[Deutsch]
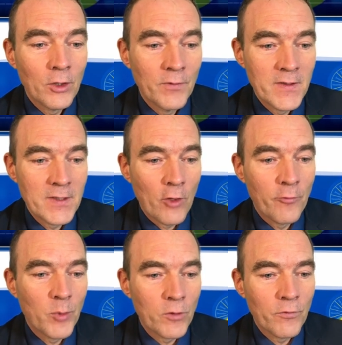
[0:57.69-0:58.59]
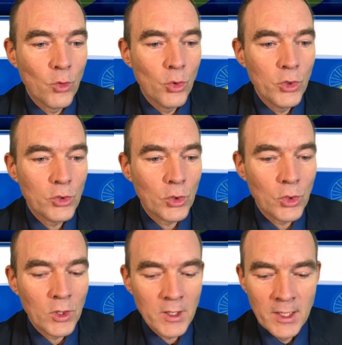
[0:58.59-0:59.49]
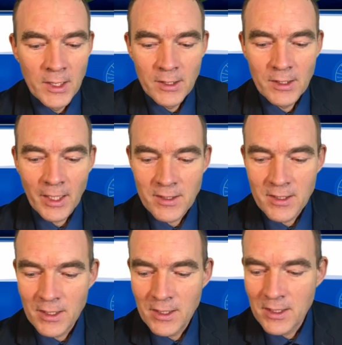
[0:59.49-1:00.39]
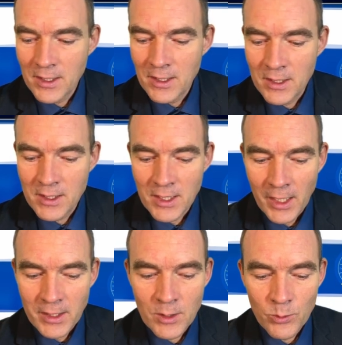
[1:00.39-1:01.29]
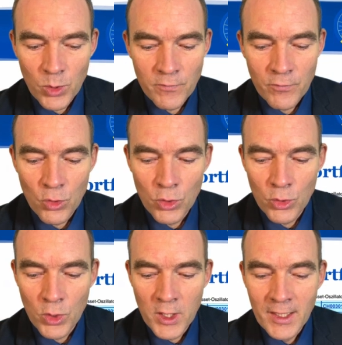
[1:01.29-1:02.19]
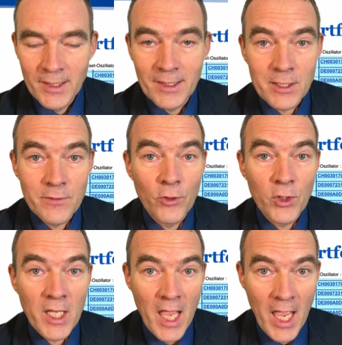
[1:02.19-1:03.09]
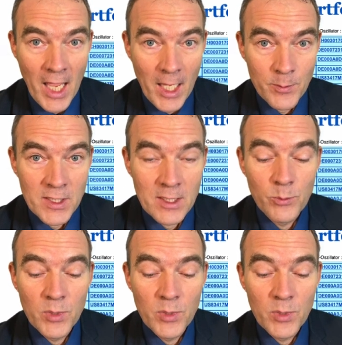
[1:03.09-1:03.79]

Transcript: wenn Sie auf Portfolio drücken, dann sehen Sie das Aktienportfolio, das von Herbst